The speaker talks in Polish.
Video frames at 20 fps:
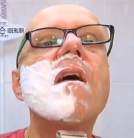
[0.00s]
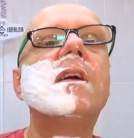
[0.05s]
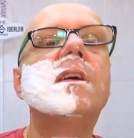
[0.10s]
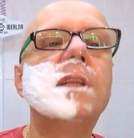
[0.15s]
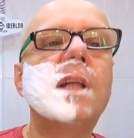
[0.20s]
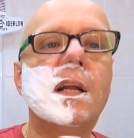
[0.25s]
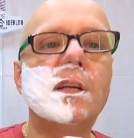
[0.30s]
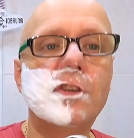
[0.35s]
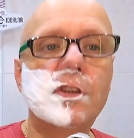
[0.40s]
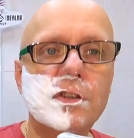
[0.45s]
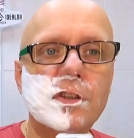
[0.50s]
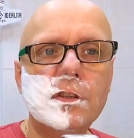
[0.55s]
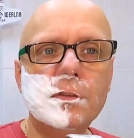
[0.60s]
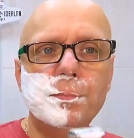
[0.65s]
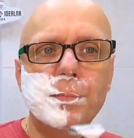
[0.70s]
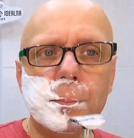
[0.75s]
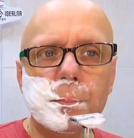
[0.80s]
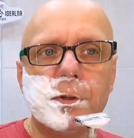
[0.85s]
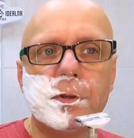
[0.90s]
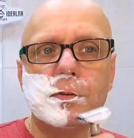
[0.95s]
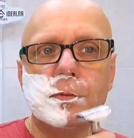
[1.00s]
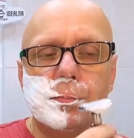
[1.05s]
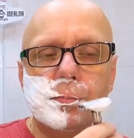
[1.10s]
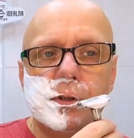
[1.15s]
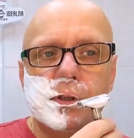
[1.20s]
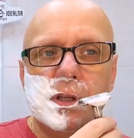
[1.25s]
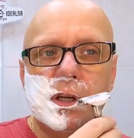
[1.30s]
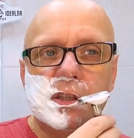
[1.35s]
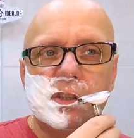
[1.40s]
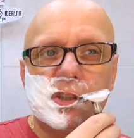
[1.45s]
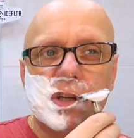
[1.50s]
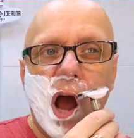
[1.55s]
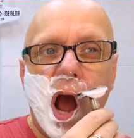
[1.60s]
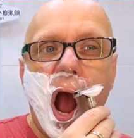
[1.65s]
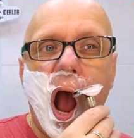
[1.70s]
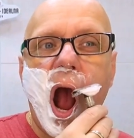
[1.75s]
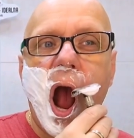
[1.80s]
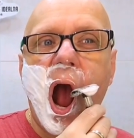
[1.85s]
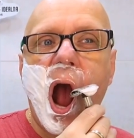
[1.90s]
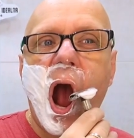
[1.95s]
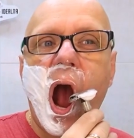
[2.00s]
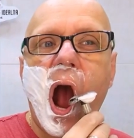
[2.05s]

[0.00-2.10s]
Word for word: inaczej, że jest po prostu płynniejsza.